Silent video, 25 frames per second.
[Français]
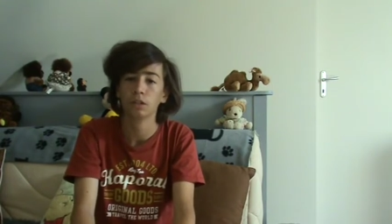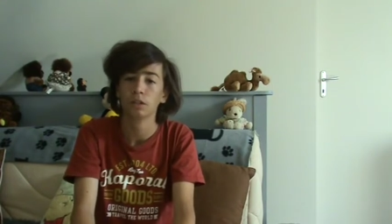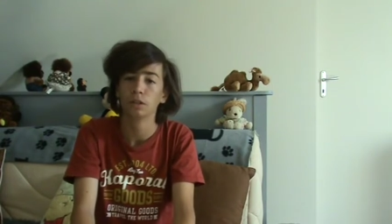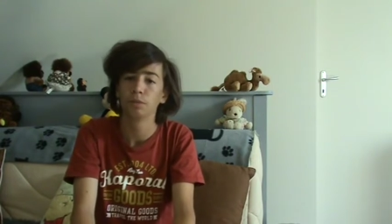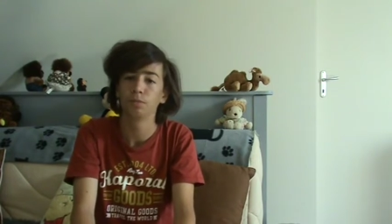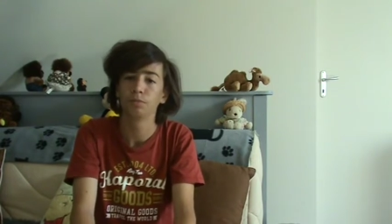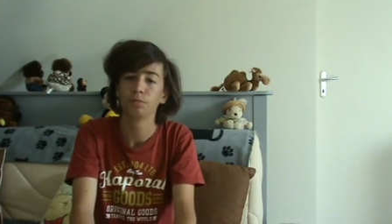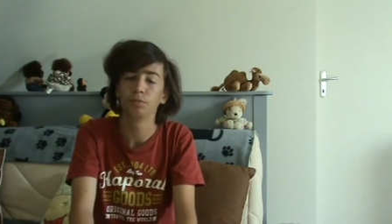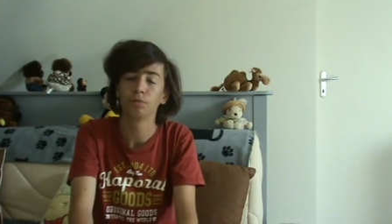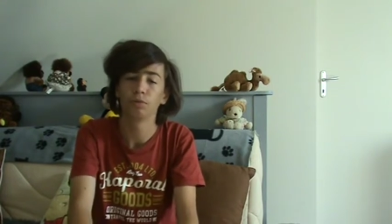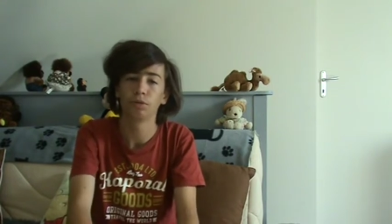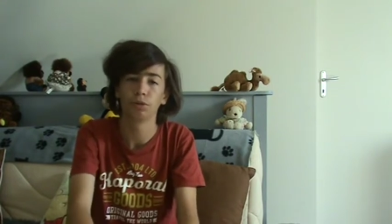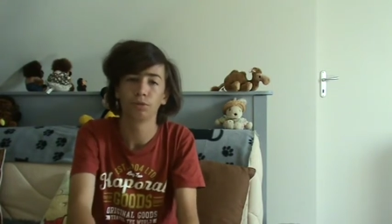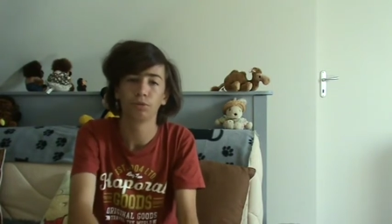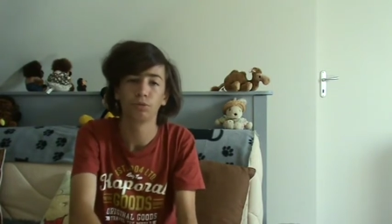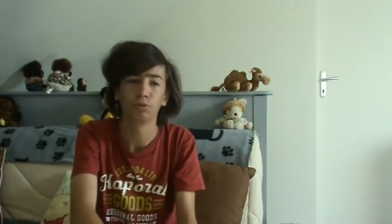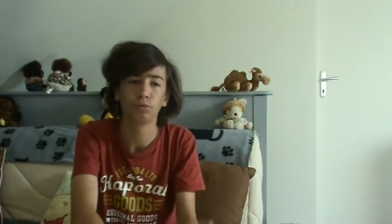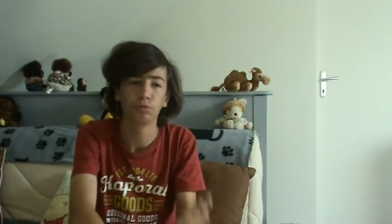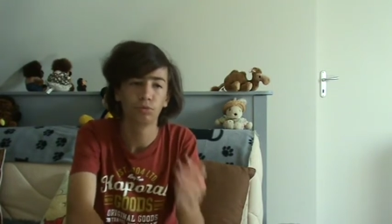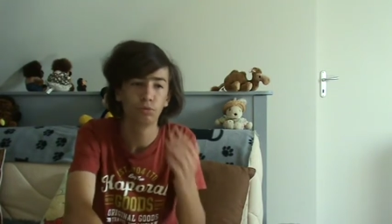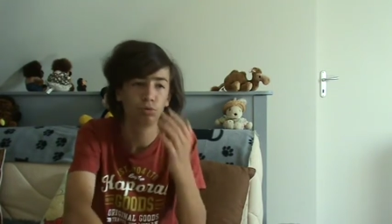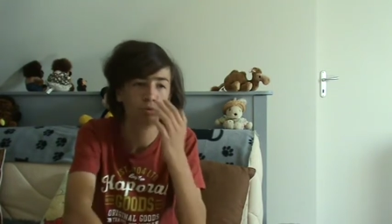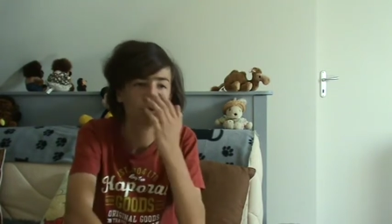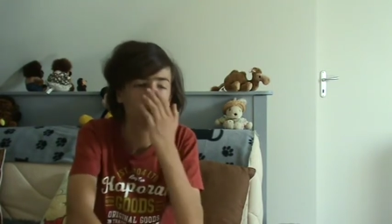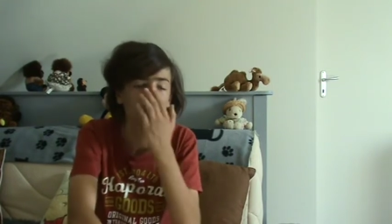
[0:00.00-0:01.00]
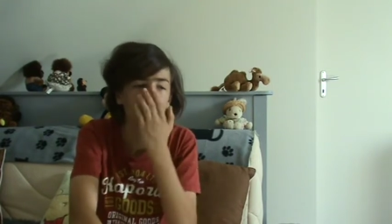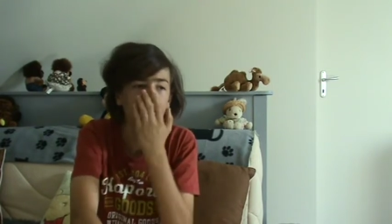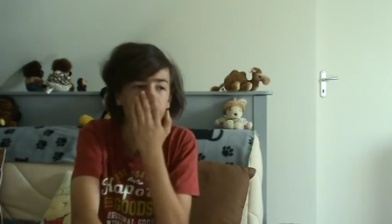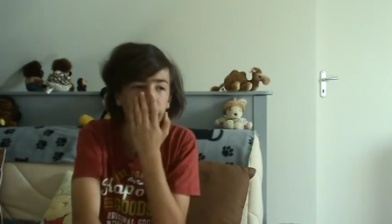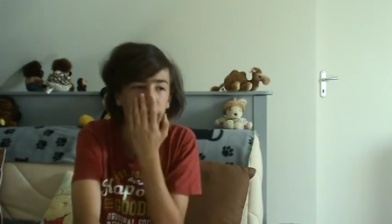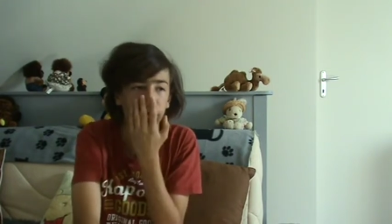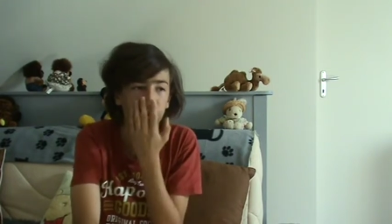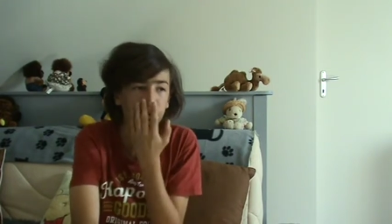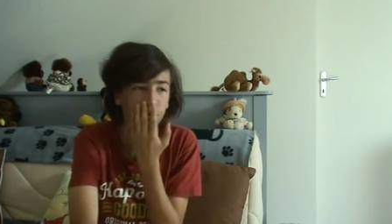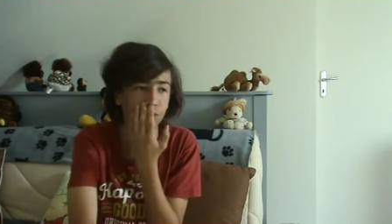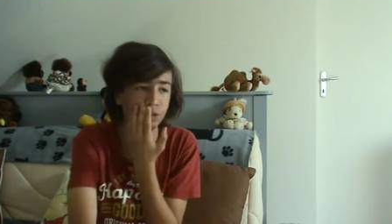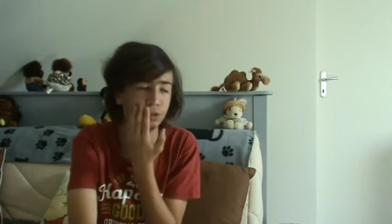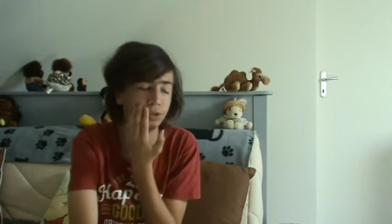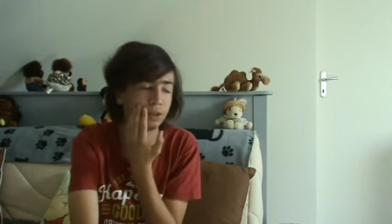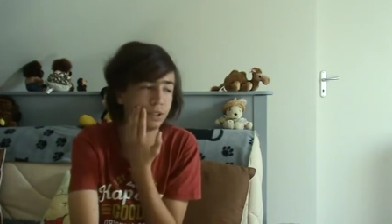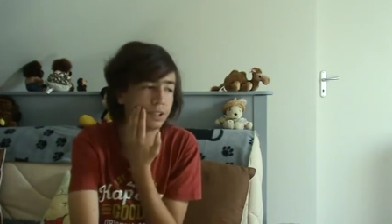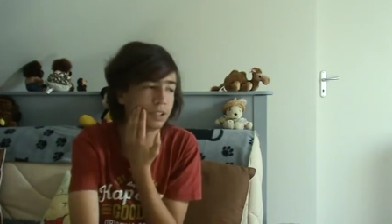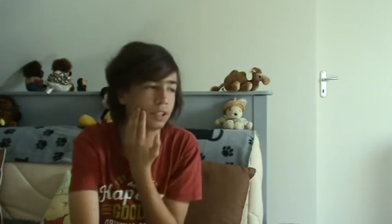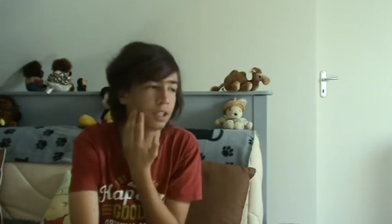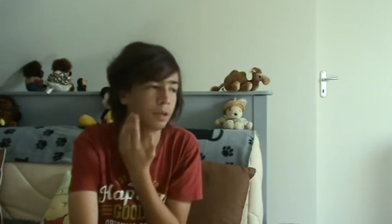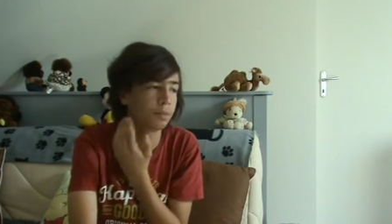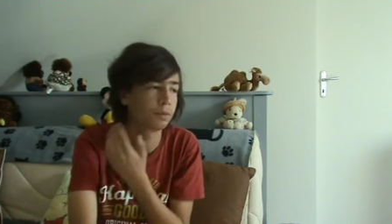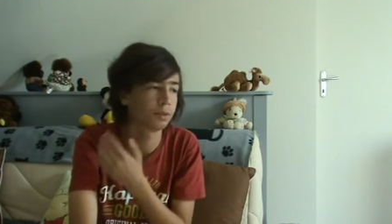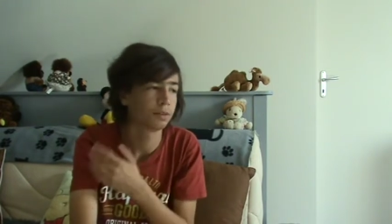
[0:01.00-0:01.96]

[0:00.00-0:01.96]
Et puis bon, il y a Hugo du 2020 de 8 heures d'étape.